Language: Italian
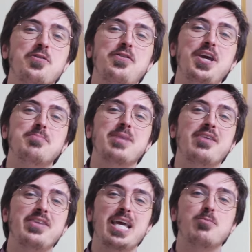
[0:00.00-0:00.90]
il film la
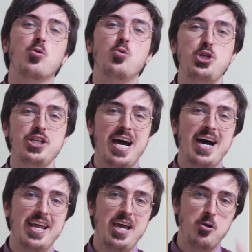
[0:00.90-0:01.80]
vediamo
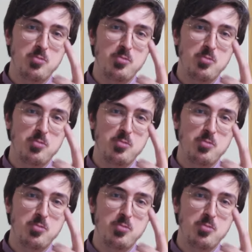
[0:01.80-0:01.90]
cucinare